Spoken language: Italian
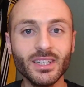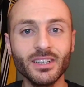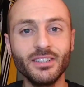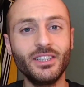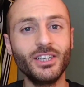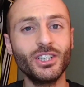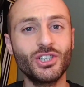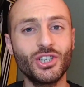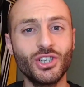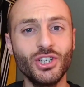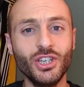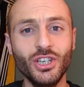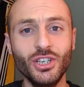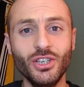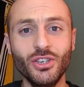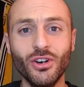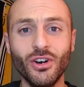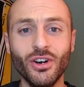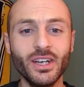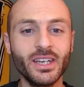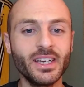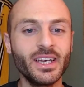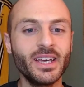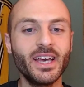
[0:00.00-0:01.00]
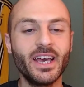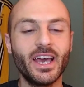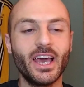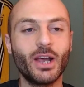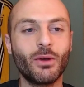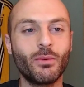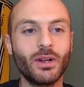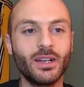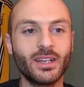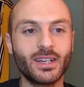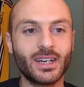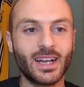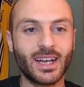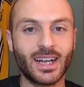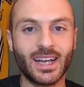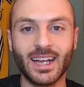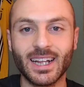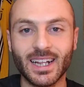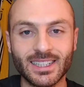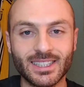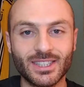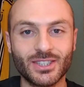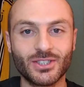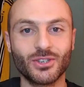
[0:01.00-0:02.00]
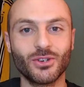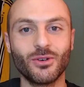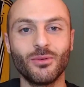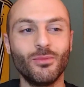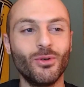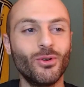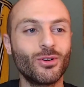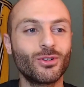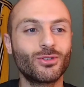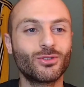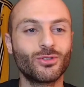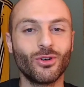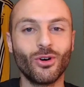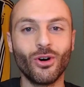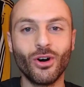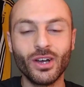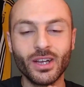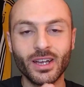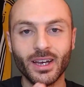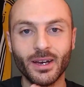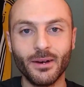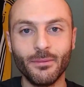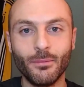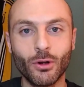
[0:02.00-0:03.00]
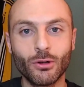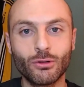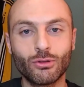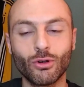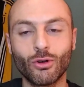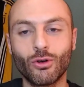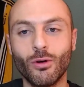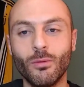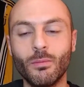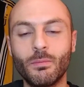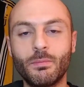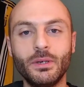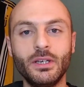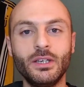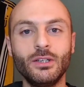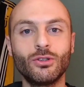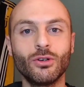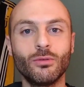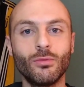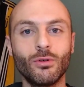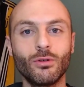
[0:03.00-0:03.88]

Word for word: De Sciglio è quel ragazzo molto, molto compito,